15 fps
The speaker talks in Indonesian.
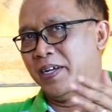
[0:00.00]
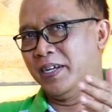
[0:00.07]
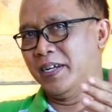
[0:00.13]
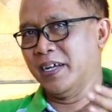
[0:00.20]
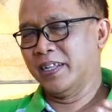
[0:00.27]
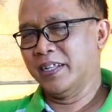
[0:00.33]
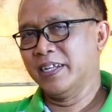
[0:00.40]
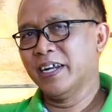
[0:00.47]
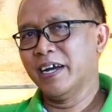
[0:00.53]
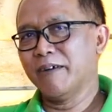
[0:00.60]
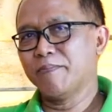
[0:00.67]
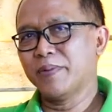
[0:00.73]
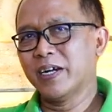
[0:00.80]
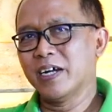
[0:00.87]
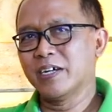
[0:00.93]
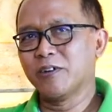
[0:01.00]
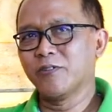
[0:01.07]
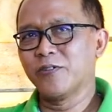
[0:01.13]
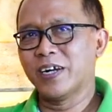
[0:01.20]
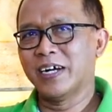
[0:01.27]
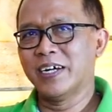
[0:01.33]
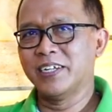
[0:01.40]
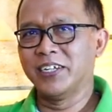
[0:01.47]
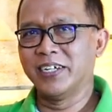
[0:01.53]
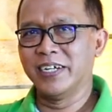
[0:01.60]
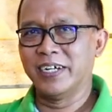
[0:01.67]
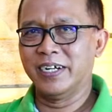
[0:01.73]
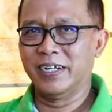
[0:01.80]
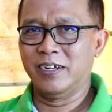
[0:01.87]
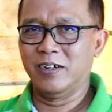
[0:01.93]
Dia tidak pernah kekurangan
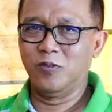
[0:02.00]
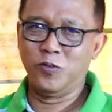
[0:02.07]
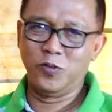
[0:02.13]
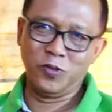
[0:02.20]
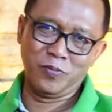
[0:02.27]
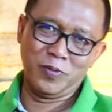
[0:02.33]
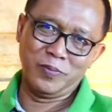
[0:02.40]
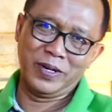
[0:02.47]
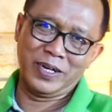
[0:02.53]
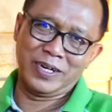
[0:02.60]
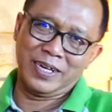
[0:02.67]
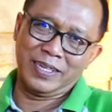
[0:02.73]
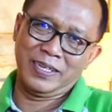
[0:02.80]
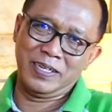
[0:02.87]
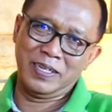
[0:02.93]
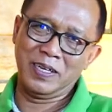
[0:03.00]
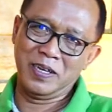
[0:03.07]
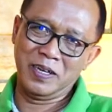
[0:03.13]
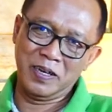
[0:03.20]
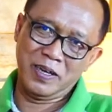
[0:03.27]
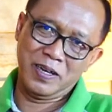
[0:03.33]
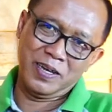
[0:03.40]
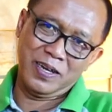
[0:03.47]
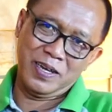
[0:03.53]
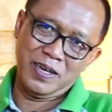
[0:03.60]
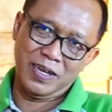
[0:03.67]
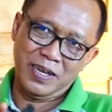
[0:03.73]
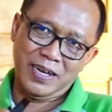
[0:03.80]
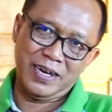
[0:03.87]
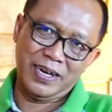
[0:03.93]
jalan untuk memberkati
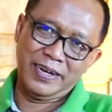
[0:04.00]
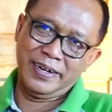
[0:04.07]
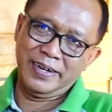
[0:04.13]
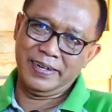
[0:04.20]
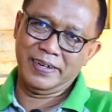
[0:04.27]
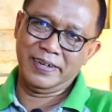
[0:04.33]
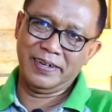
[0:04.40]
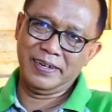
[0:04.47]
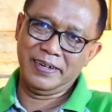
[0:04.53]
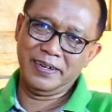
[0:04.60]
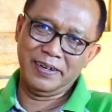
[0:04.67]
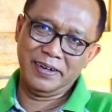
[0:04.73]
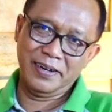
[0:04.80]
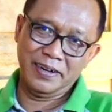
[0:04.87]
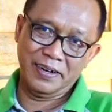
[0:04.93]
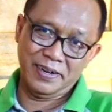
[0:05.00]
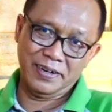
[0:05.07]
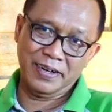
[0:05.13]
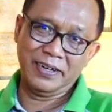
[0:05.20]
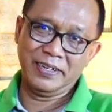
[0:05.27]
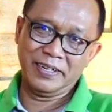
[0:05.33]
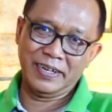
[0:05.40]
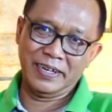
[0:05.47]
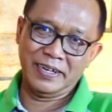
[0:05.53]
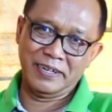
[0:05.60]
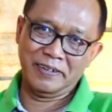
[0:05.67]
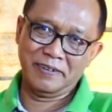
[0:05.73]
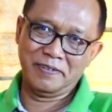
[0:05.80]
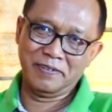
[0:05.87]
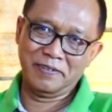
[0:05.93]
Anda dan saya.